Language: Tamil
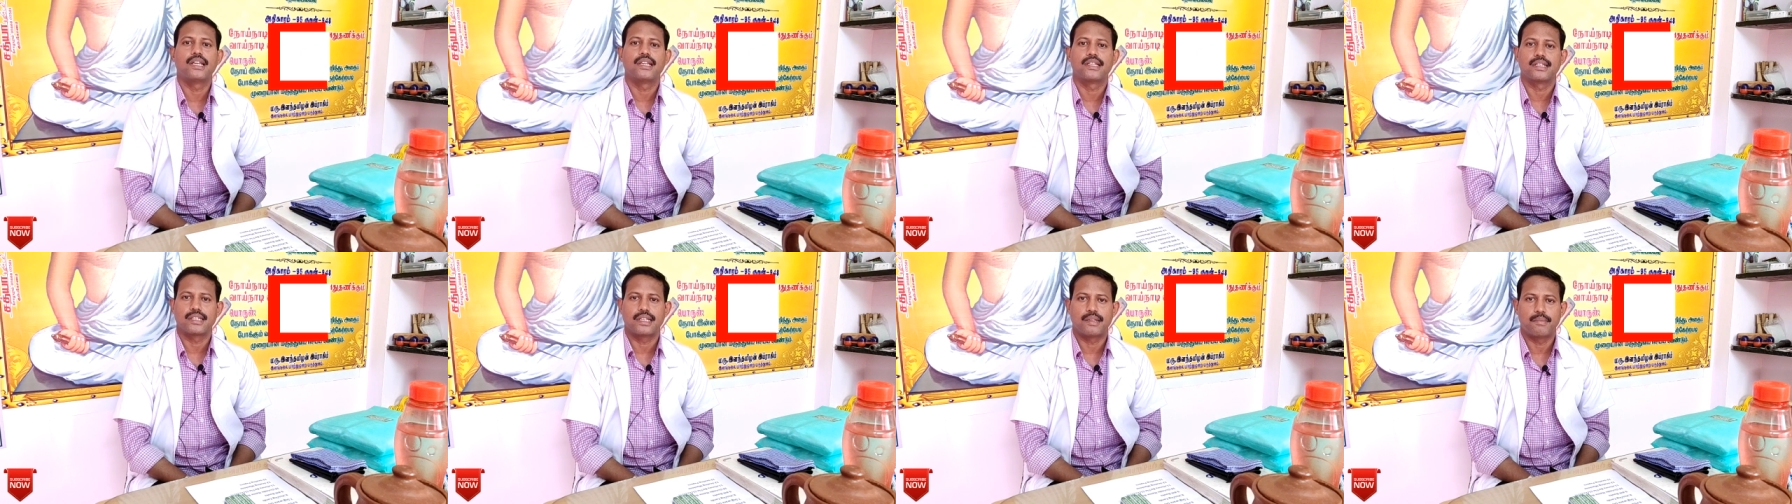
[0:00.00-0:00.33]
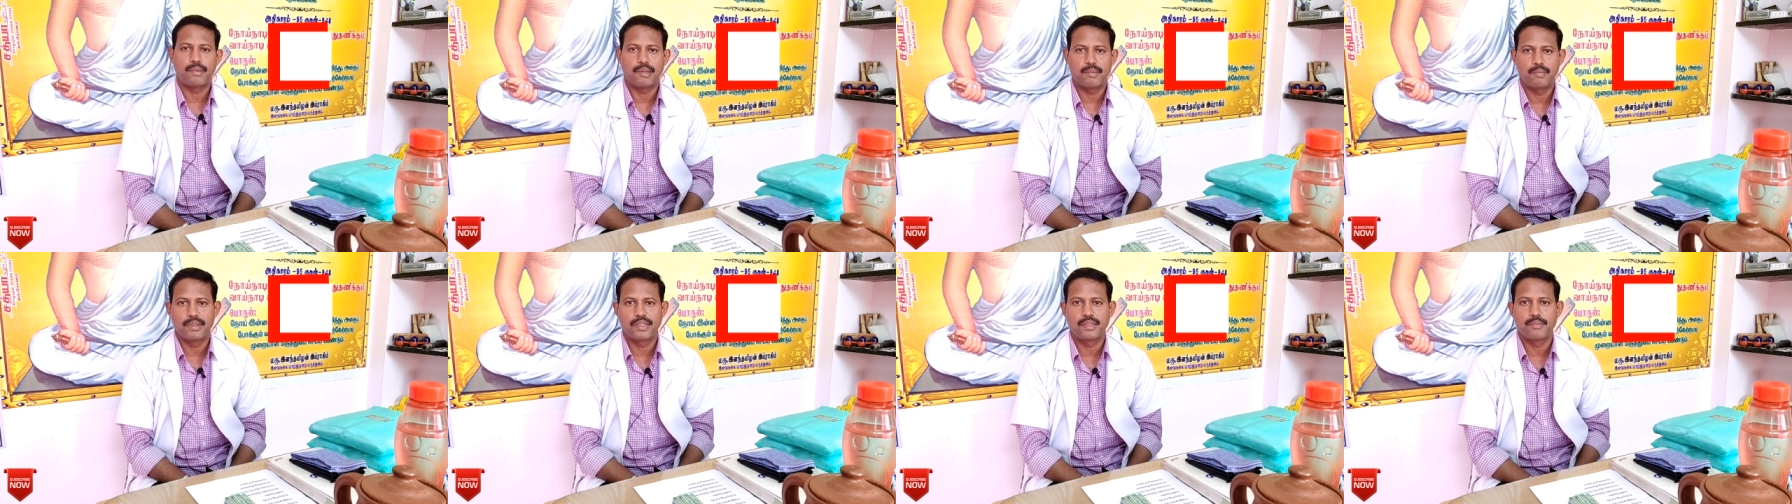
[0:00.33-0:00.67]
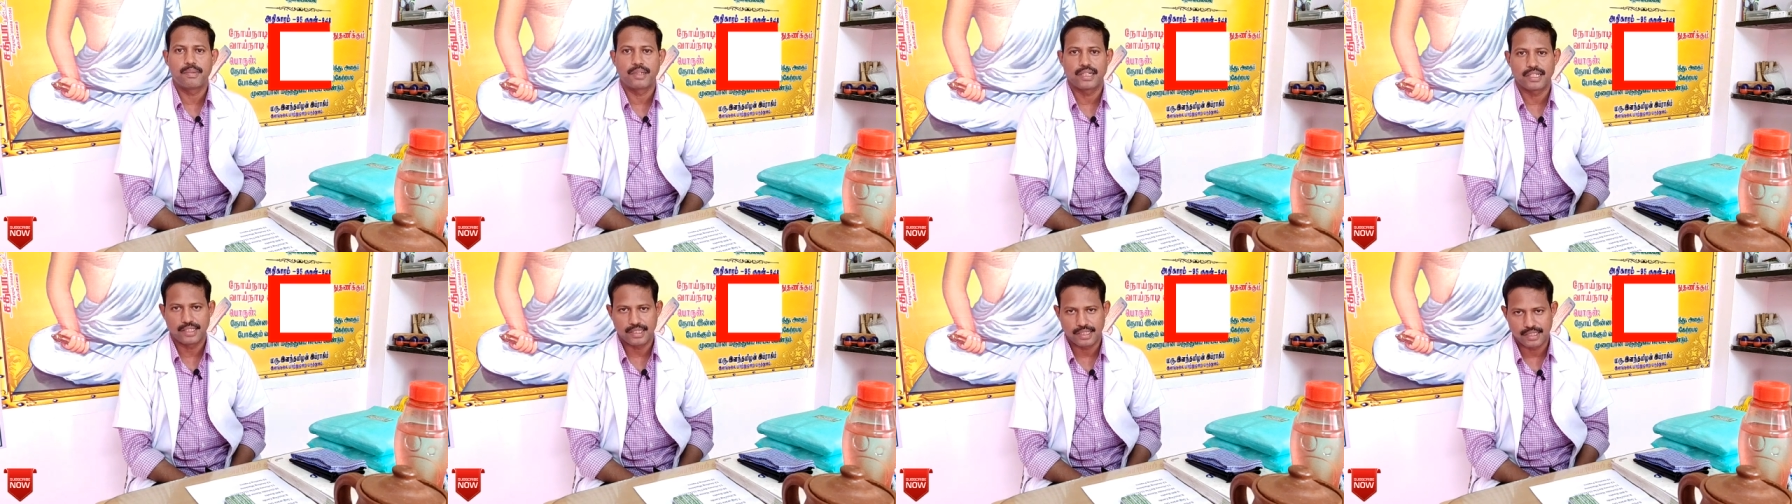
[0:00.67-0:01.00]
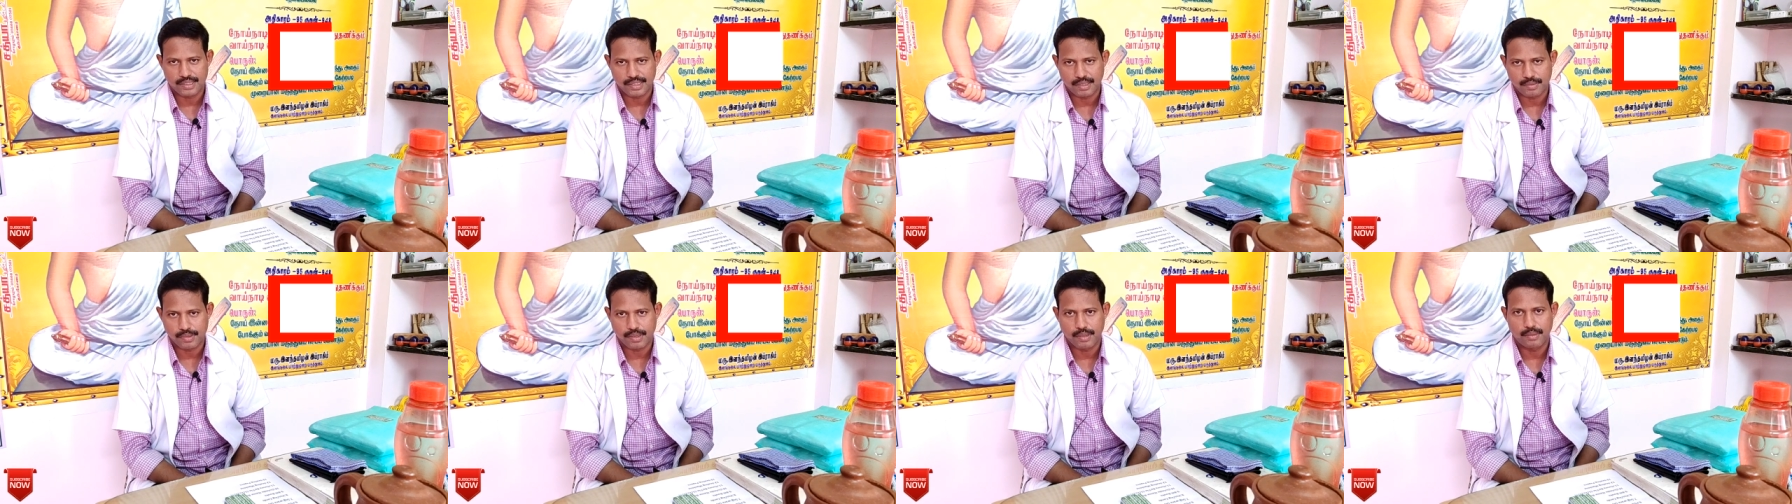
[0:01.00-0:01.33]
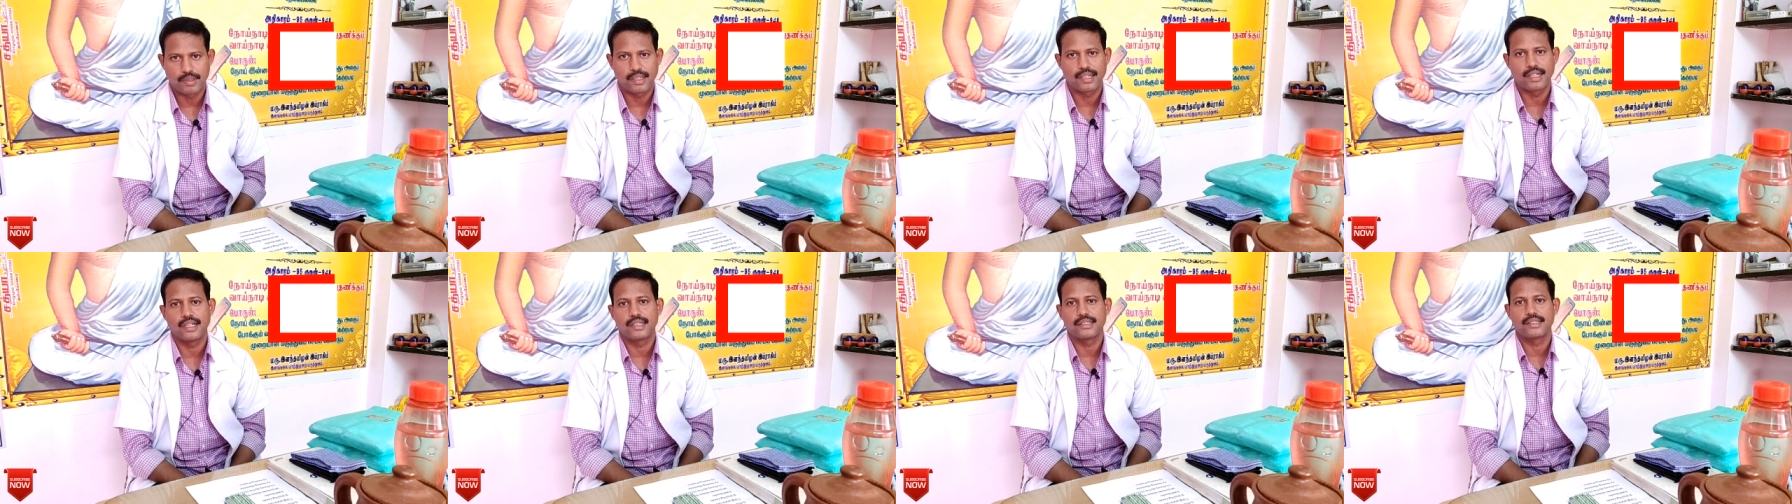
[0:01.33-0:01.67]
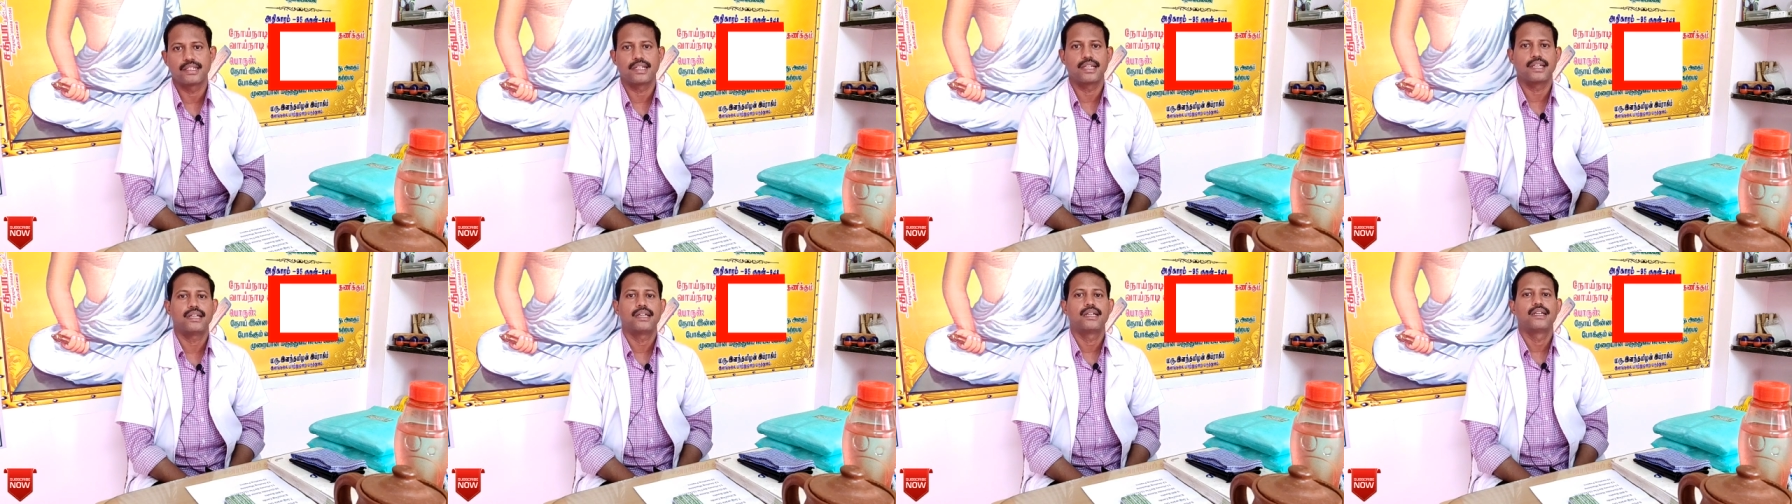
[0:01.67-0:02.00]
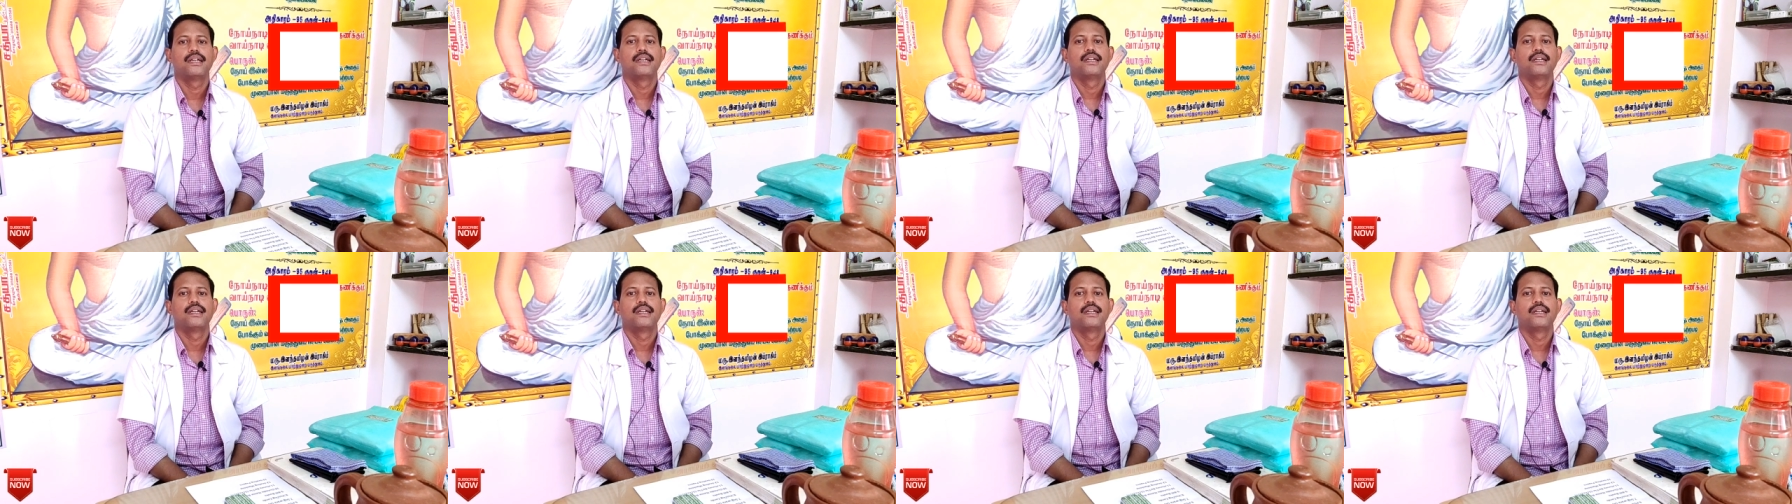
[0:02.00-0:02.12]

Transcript: கீழே இருக்கிற பெல் பட்டன் பக்கத்துக்கு சப்ஸ்கிரைப் பட்டன் அழுத்துங்க